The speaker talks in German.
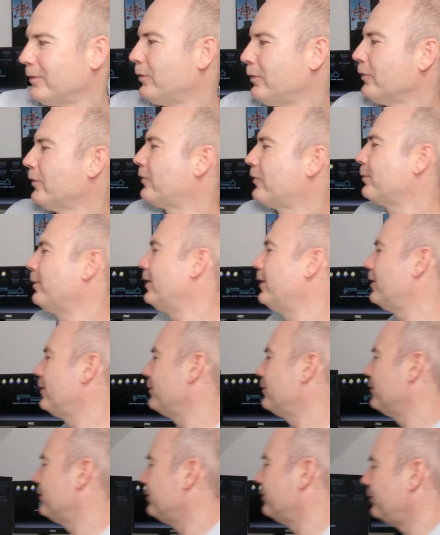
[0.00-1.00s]
Und
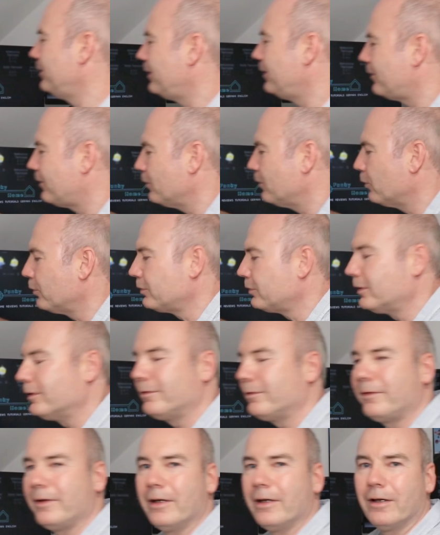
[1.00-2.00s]
zwar wiegt sie
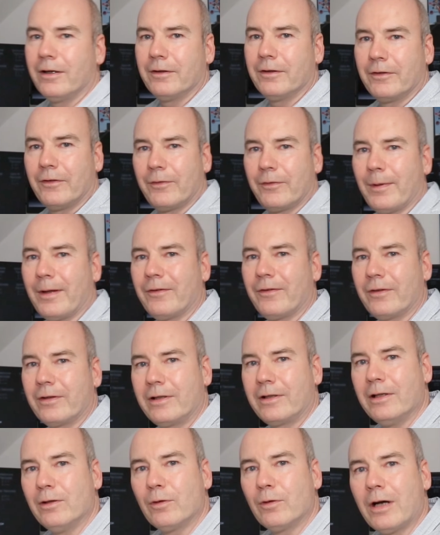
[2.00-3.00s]
ungefähr
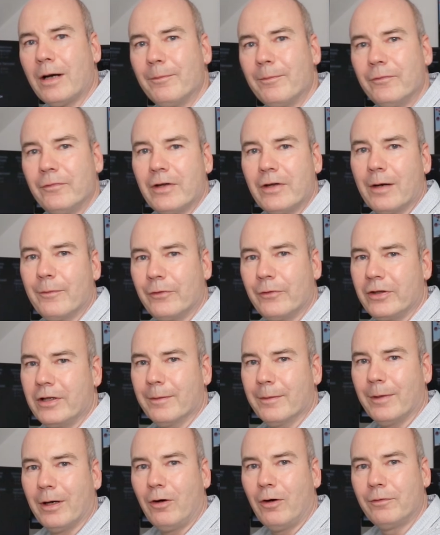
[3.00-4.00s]
20 Kilogramm. Wir haben sie
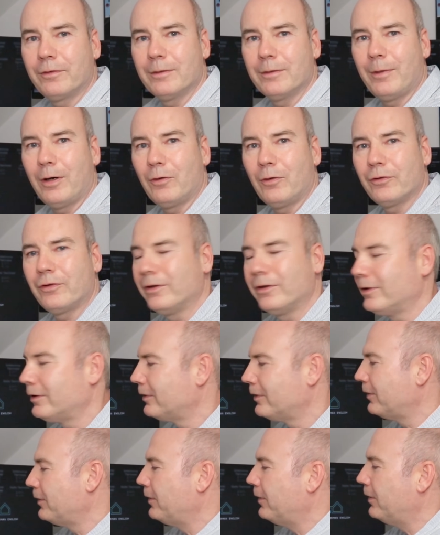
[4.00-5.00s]
hier mal aufgebaut.
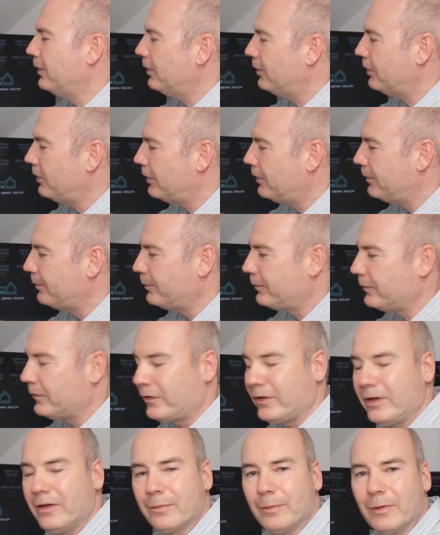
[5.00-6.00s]

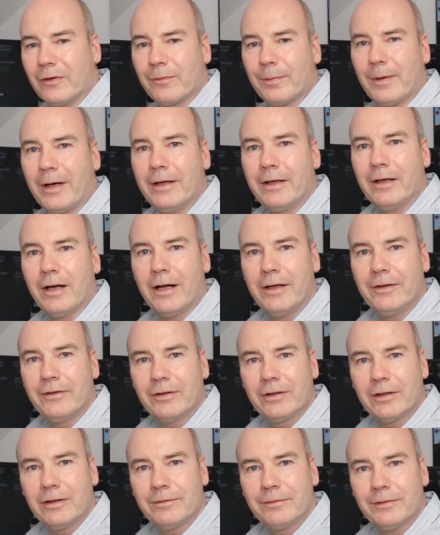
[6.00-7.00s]
Sie ist mit zwei
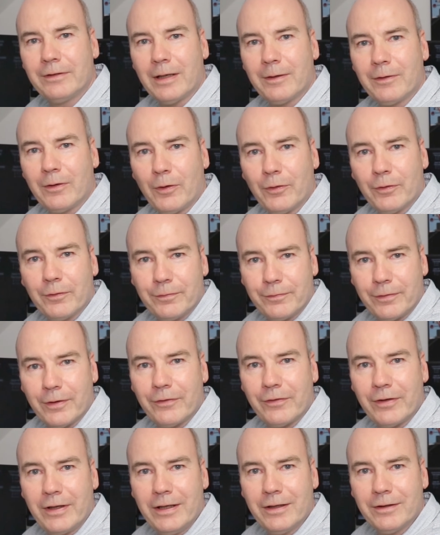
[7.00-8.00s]
Haltegriffen
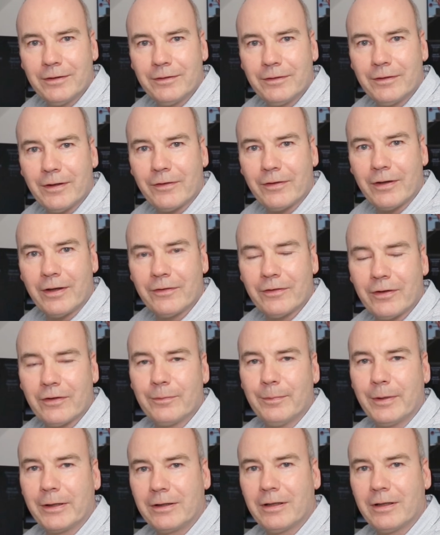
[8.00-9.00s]
versehen. Das heißt
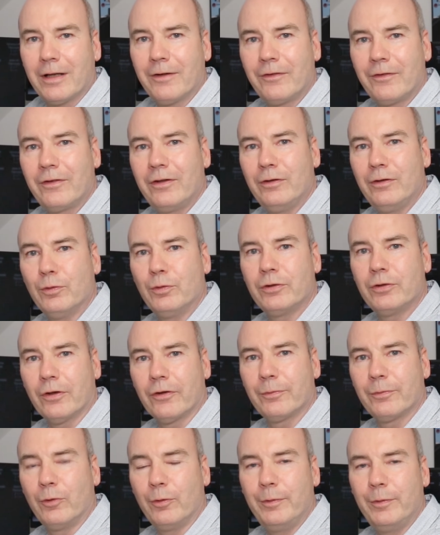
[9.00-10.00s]
also, man kann sie
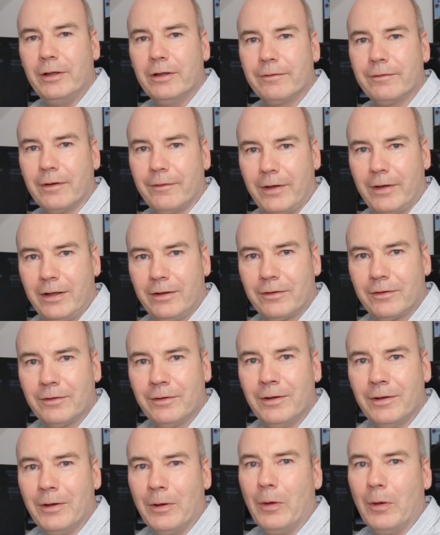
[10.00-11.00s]
durchaus mobil
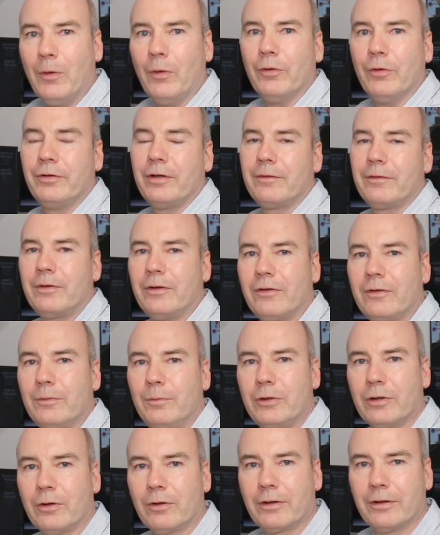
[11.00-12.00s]
verwenden. Und dafür ist
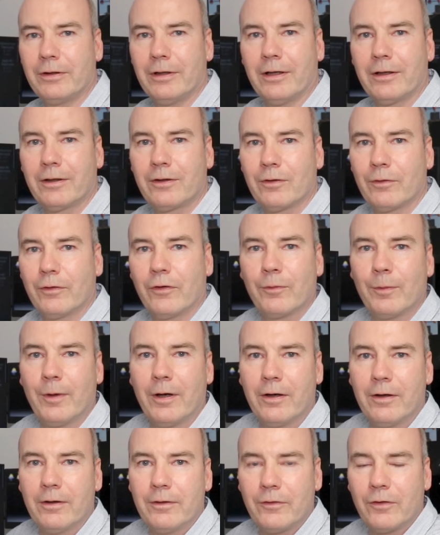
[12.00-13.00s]
nämlich auch gedacht. Und
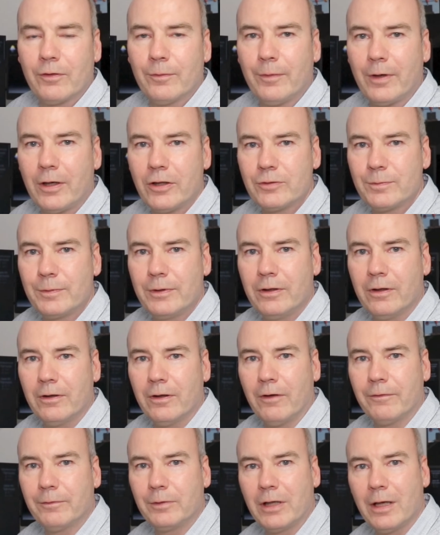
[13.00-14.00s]
zwar zum Beispiel
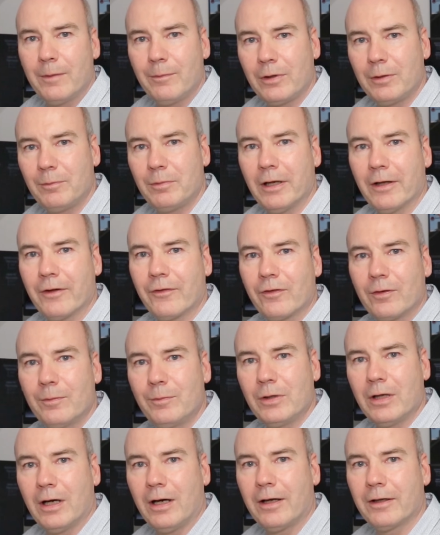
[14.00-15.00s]
auf dem Campingplatz,
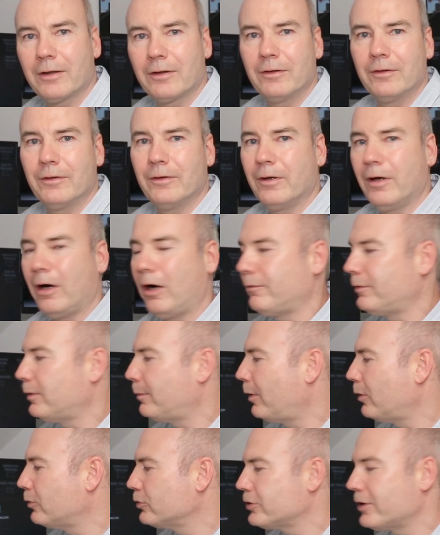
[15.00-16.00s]
im Garten, auf der
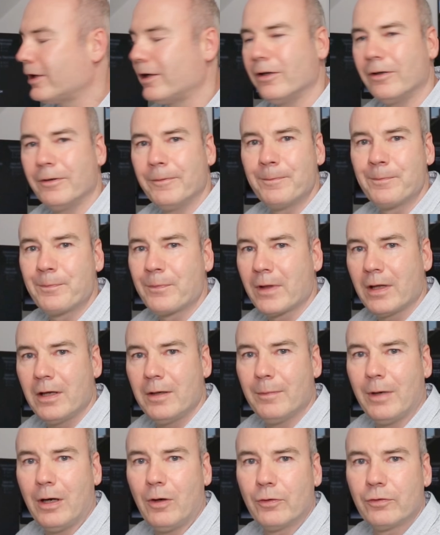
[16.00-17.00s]
Baustelle,
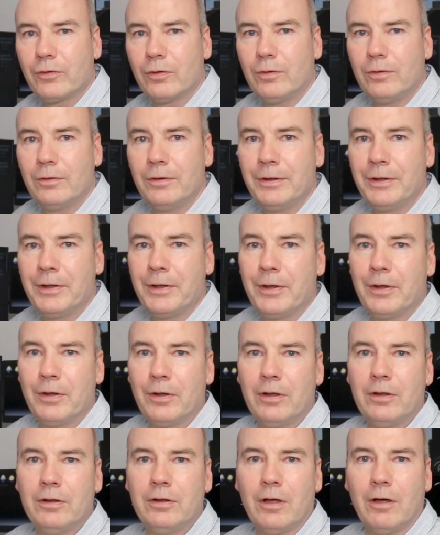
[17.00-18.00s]
im Auto,
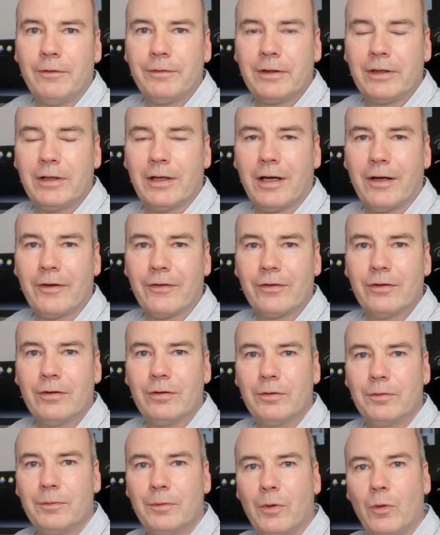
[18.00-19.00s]
äh, auf der
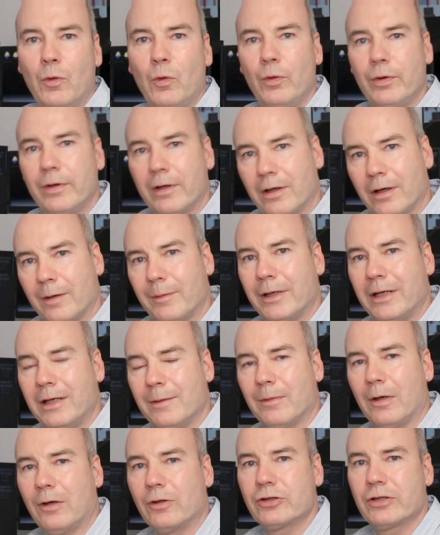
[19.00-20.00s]
Terrasse oder aber
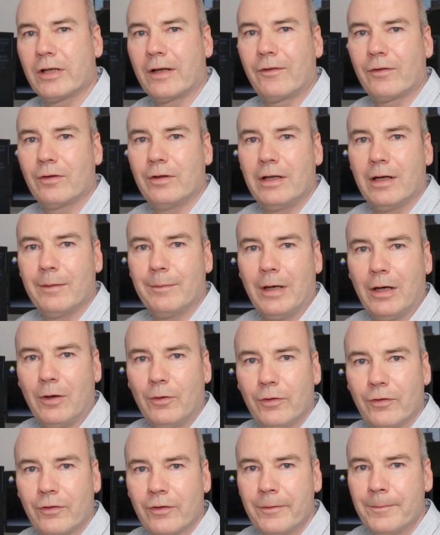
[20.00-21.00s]
eben auch stationär im
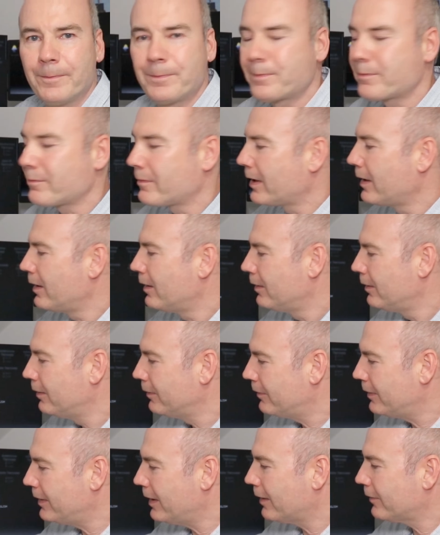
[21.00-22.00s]
Haus.
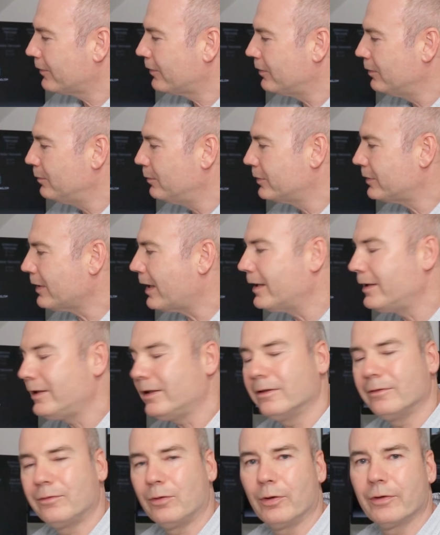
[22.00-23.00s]
Die hat nämlich
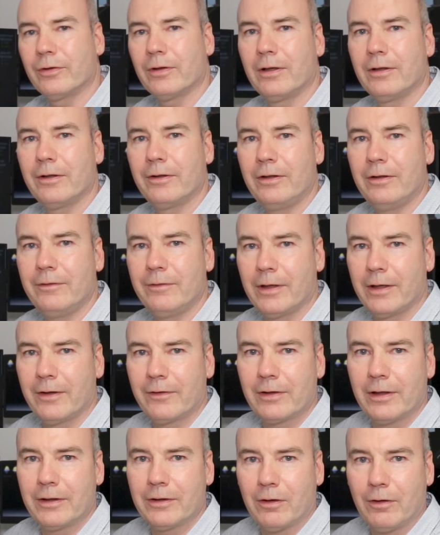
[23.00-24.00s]
einige Vorteile, die wir
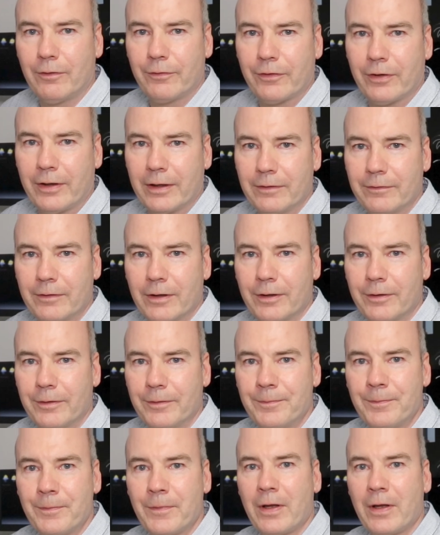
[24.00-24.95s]
jetzt gleich aufzeigen werden.